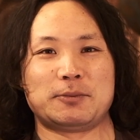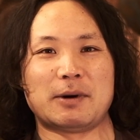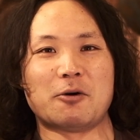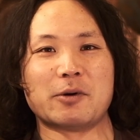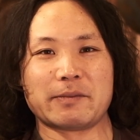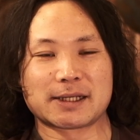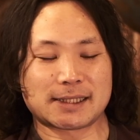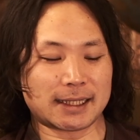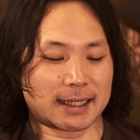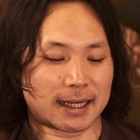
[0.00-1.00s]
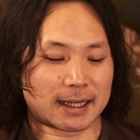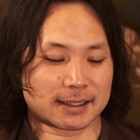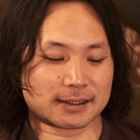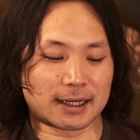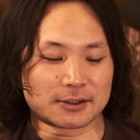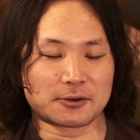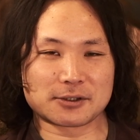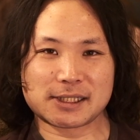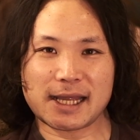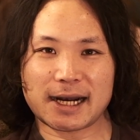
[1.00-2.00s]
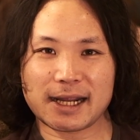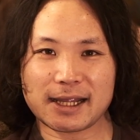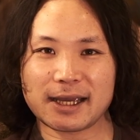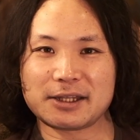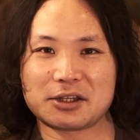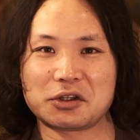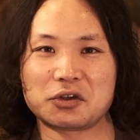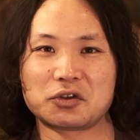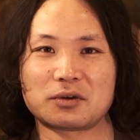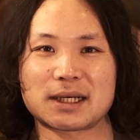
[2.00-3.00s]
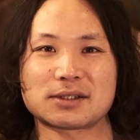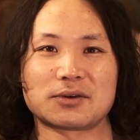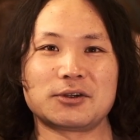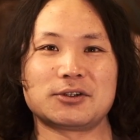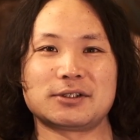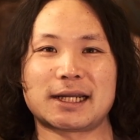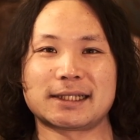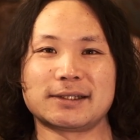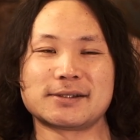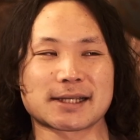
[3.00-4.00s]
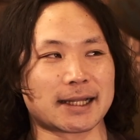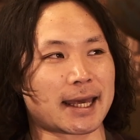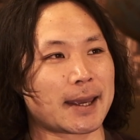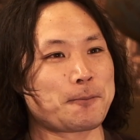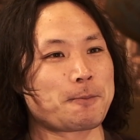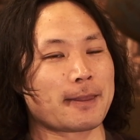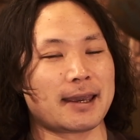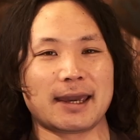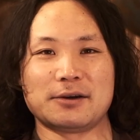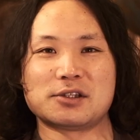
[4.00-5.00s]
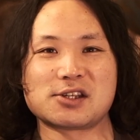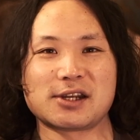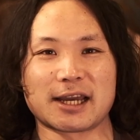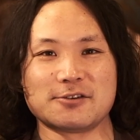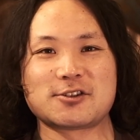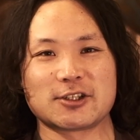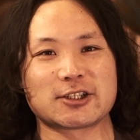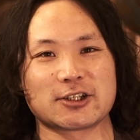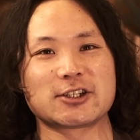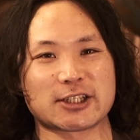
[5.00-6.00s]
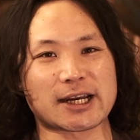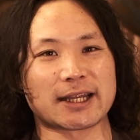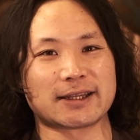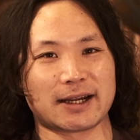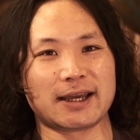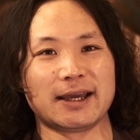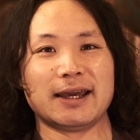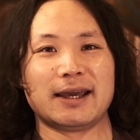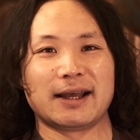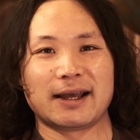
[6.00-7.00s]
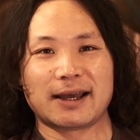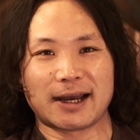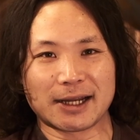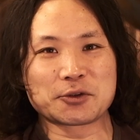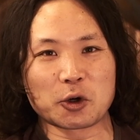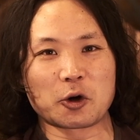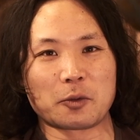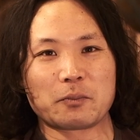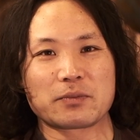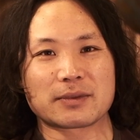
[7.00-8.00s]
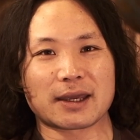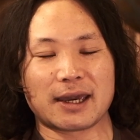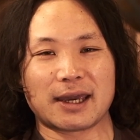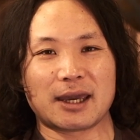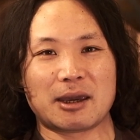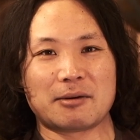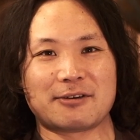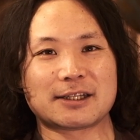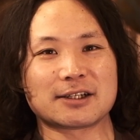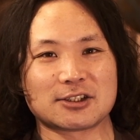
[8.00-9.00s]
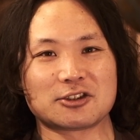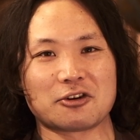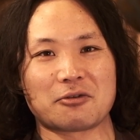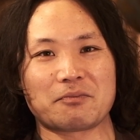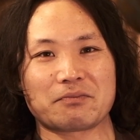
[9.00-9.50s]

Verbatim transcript: まあ、思います。ただあの捨てられないっていうのはそういう何て言うんですかね、えー、写りが美しかったり、あと、えー、私の